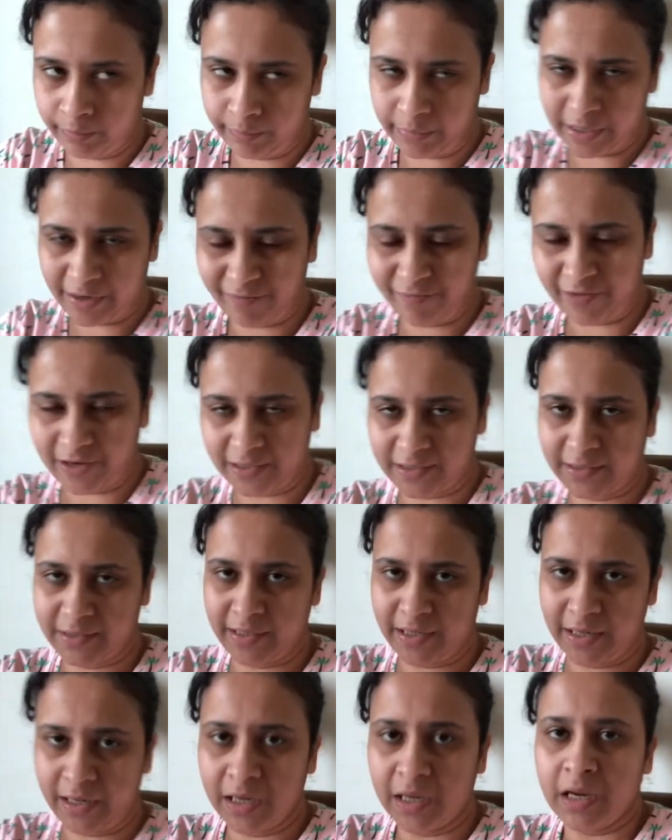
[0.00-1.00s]

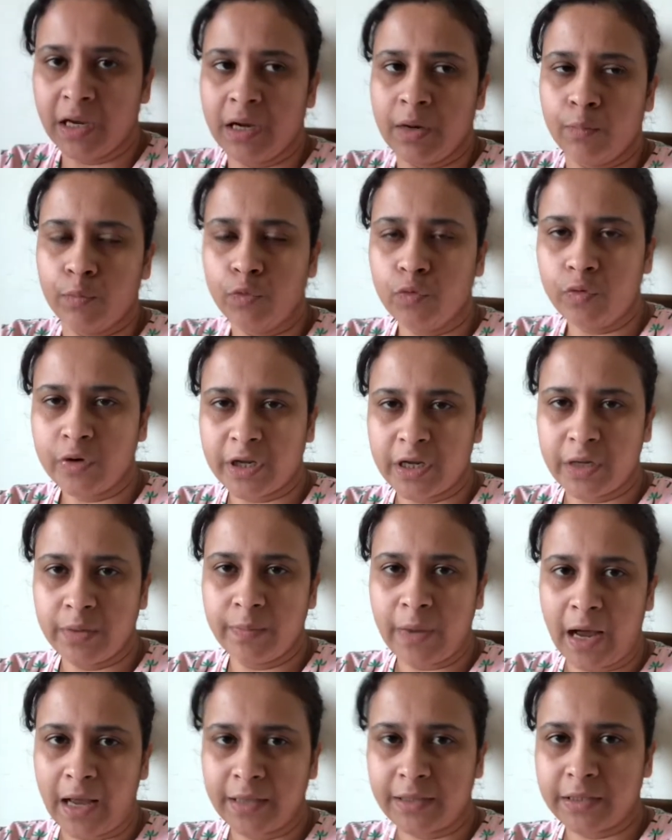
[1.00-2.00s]
ব্রেকফাস্টে পুরি
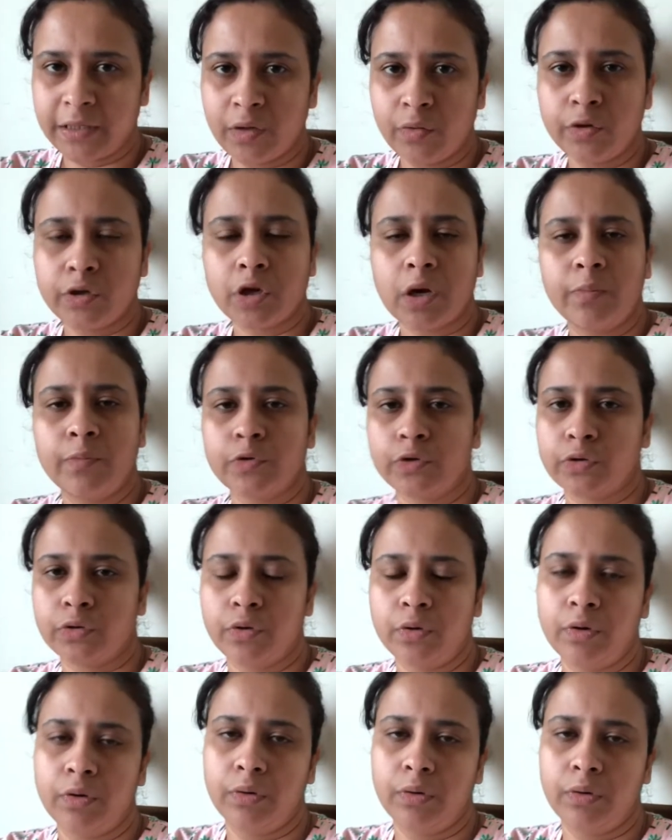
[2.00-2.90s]
ভাজি ওই সমস্ত